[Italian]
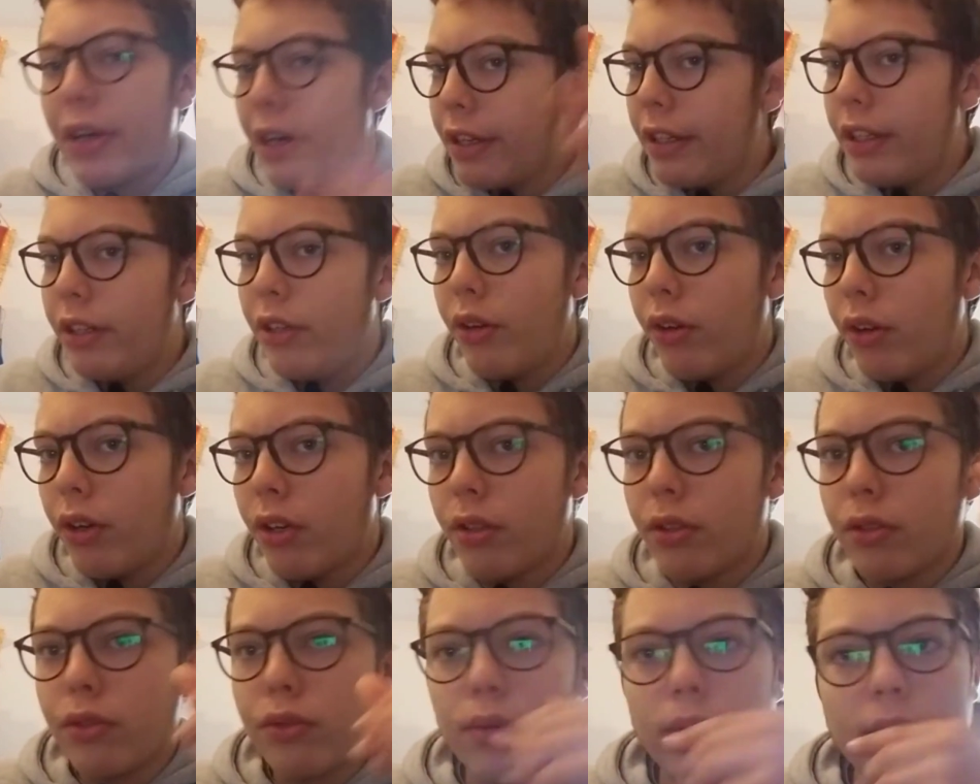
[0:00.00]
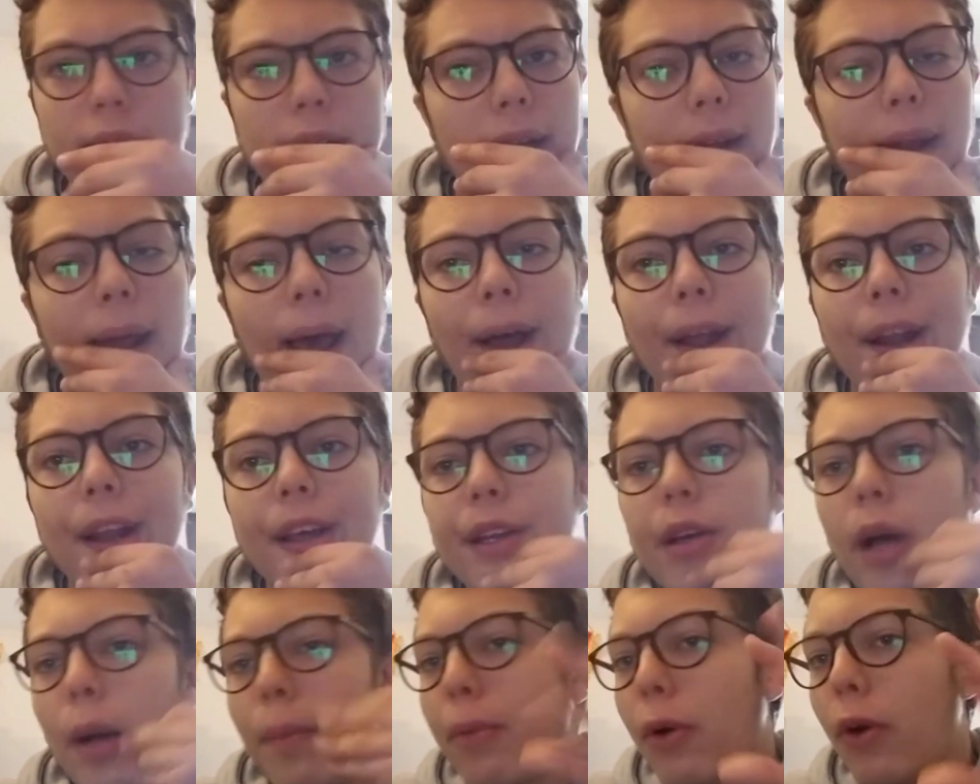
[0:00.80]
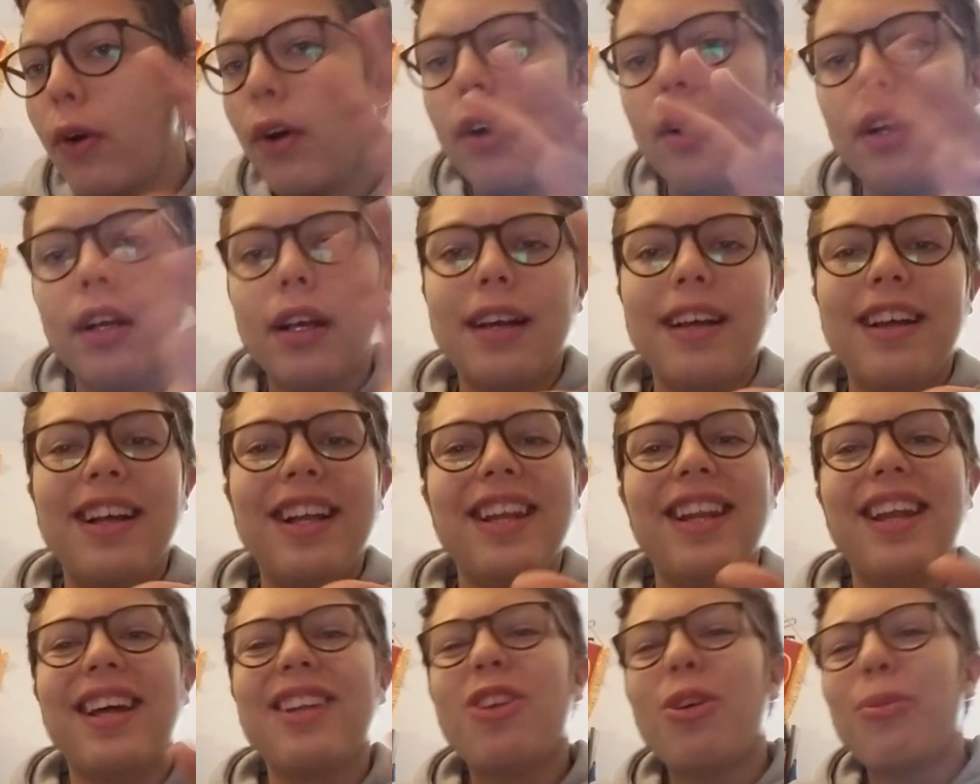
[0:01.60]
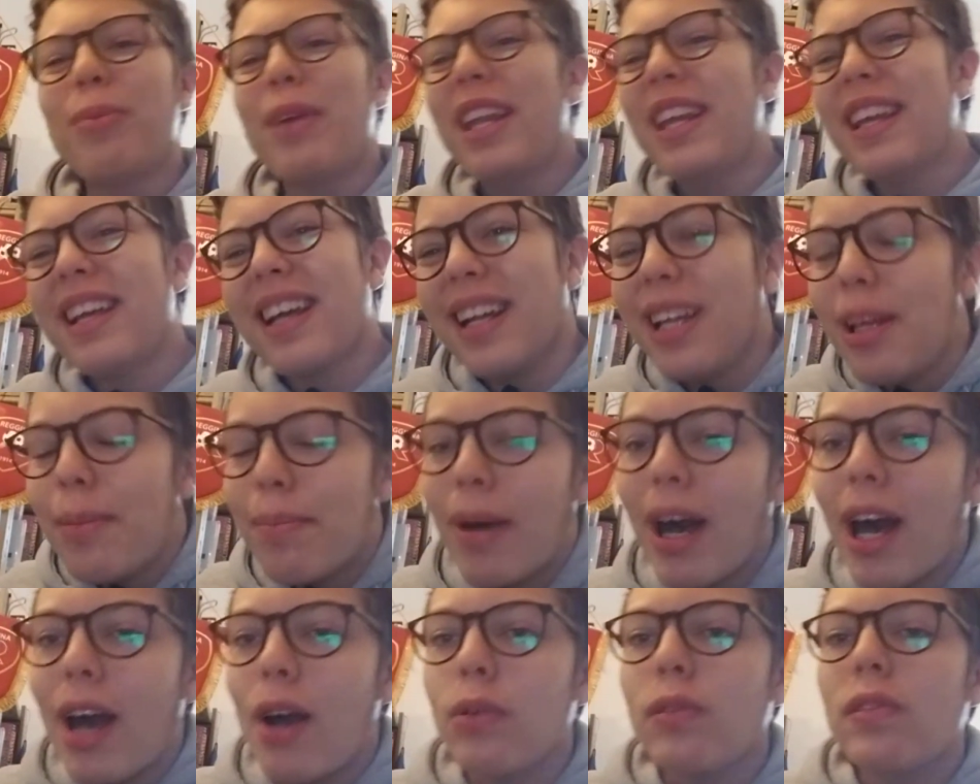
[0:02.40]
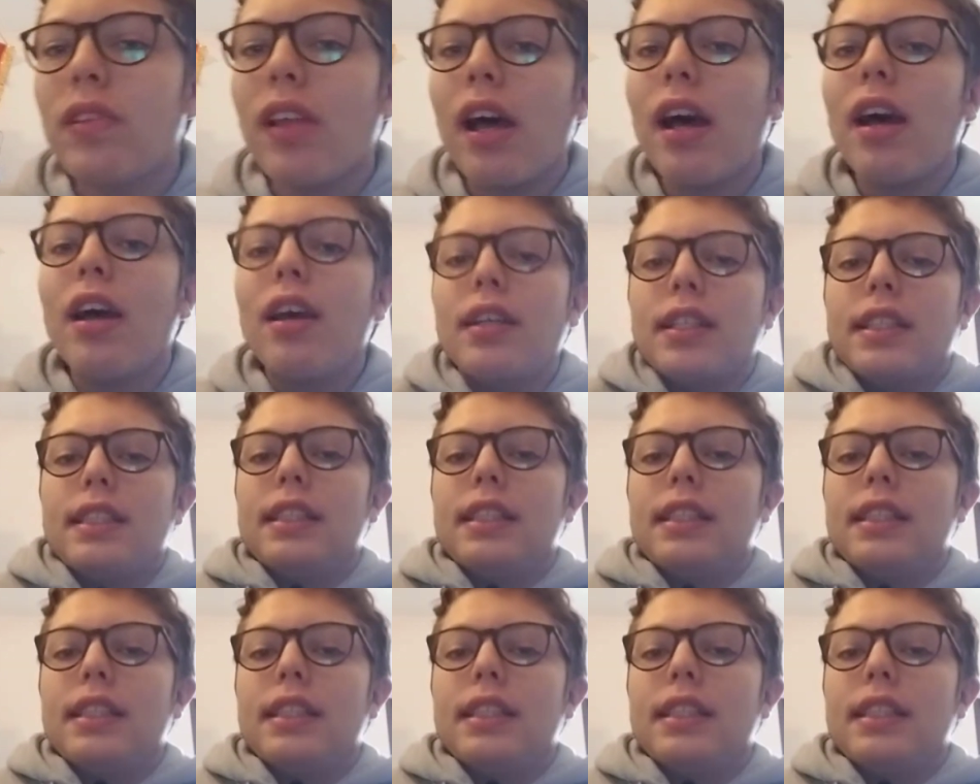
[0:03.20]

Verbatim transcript: Ritorno sul canale dopo la domenica di pausa,